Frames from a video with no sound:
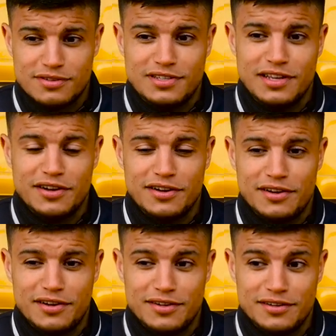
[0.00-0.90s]
c'est qu'il
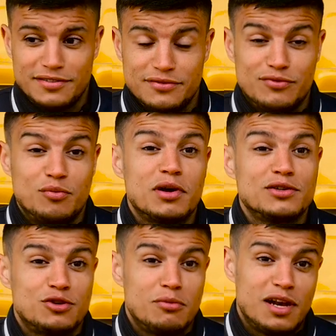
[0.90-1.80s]
euh, faut
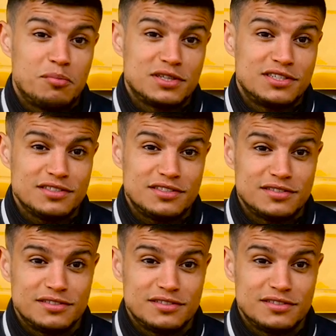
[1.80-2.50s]
prendre seulement la patience